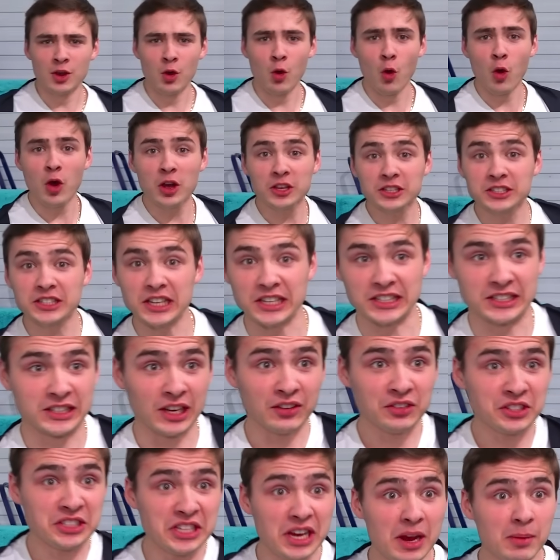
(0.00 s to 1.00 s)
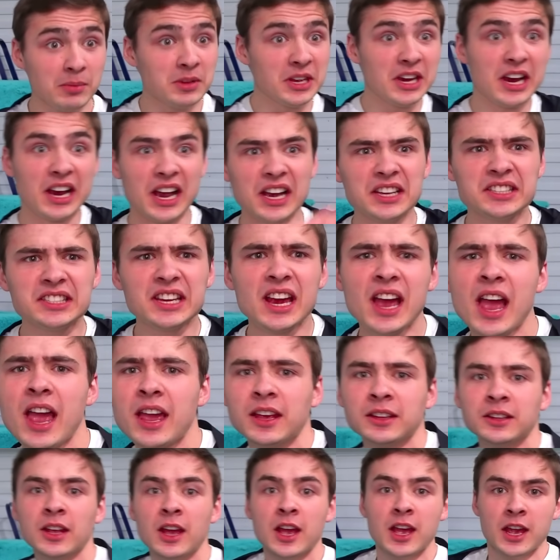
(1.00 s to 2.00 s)
И он здесь совсем не
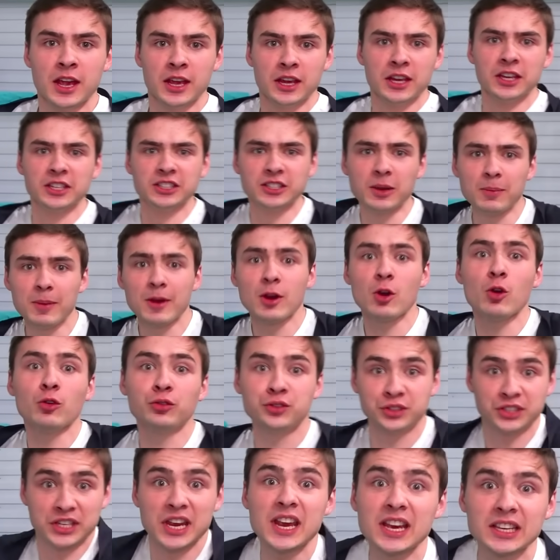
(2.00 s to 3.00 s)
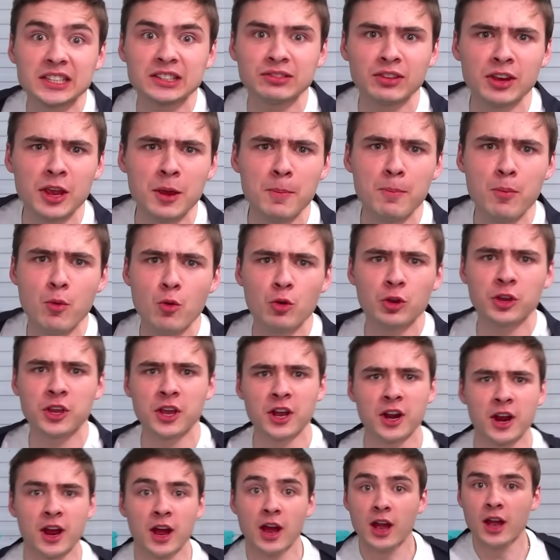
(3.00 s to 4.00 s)
хозяин. И заберу все свои
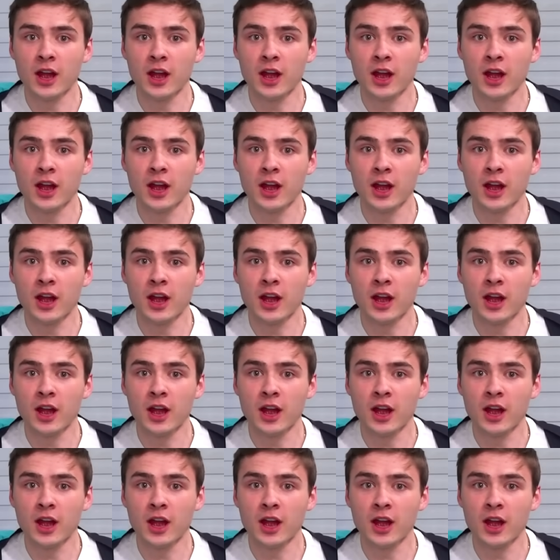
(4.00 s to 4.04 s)
бургеры.